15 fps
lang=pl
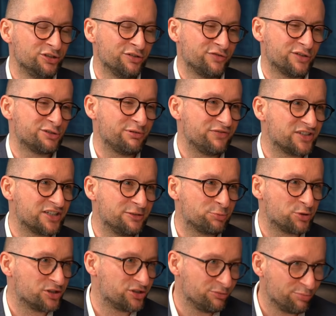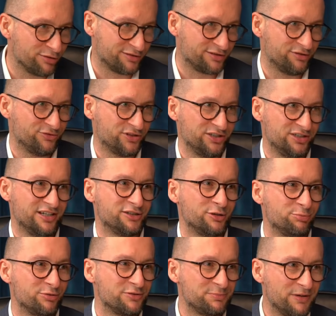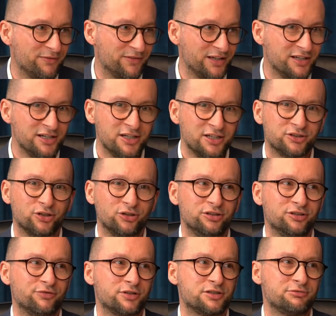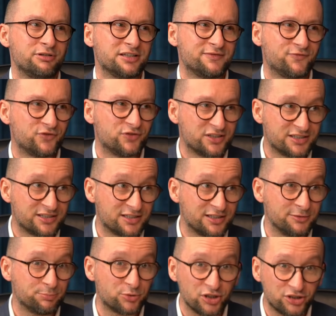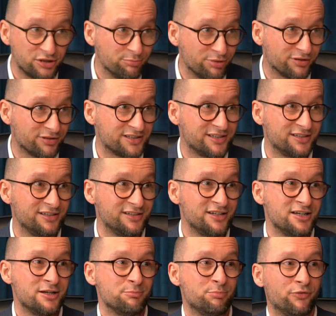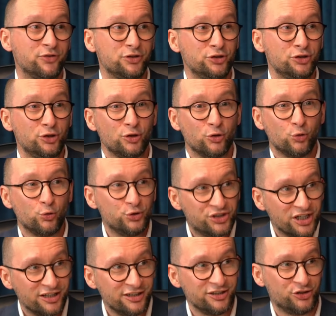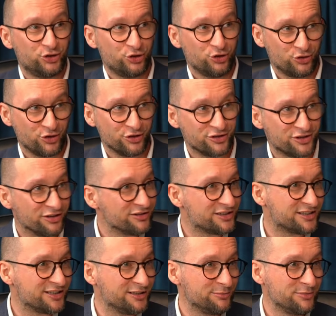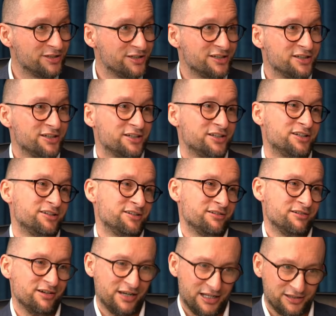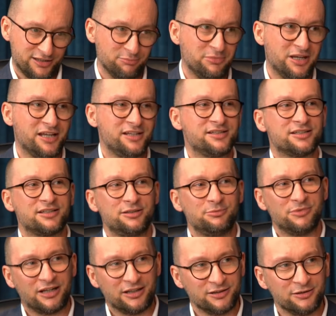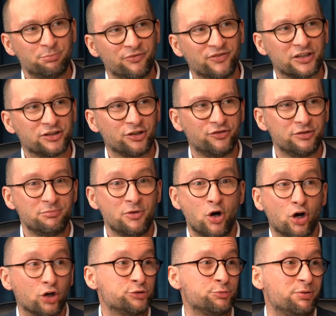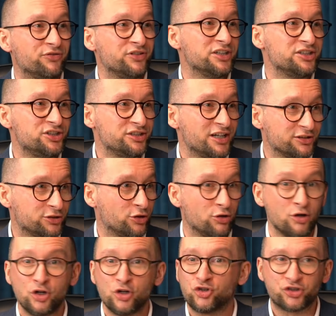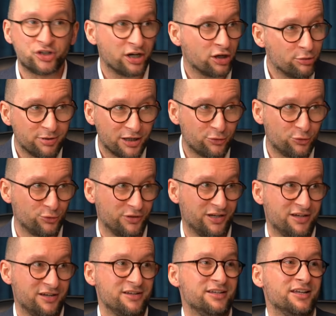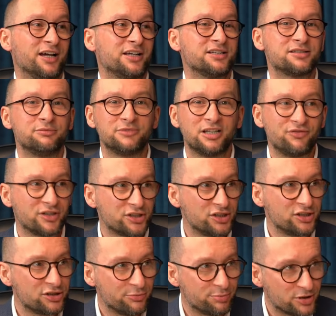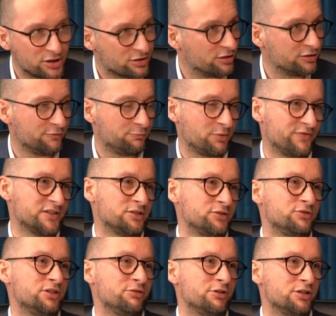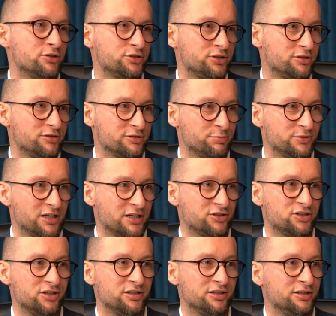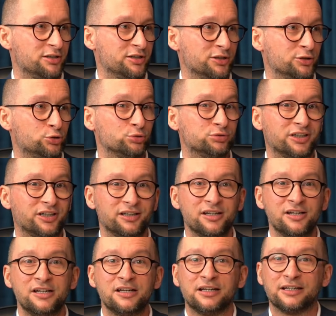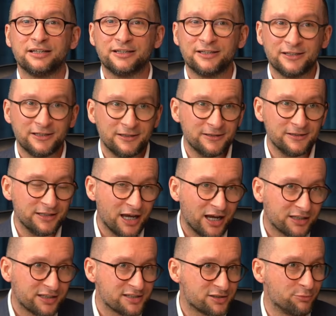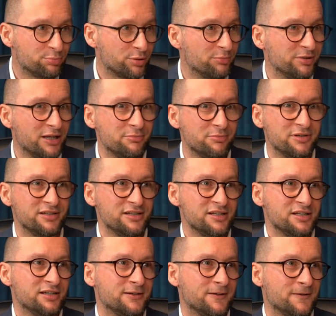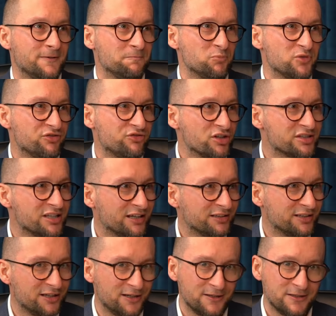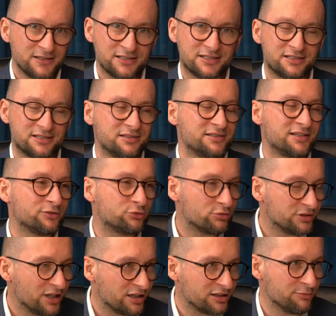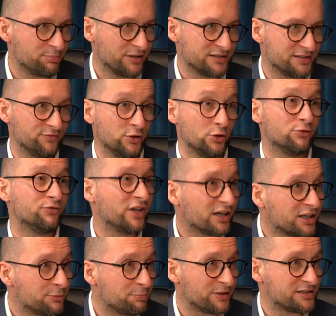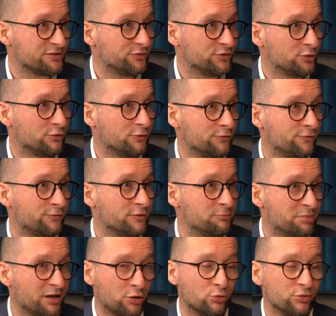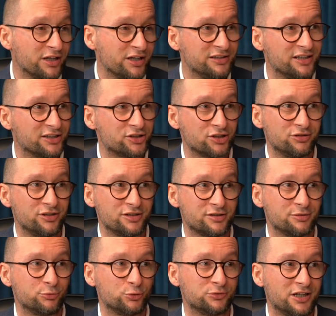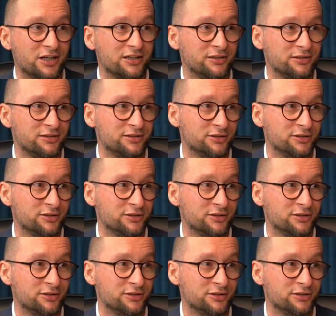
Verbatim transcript: inowrocławskich przedsiębiorców, czyli na dobrą sprawę to inowrocławscy przedsiębiorcy powinni udzielić rządzącym, e, radnym miejskim, radnym powiatowym odpowiedzi na to, czego brakuje, jakie są najważniejsze przeszkody w prowadzeniu działalności gospodarczej e, tutaj, e, jakie są problemy związane z zatrudnianiem pracowników, jakich pracowników brakuje i dlaczego nie chcą tutaj,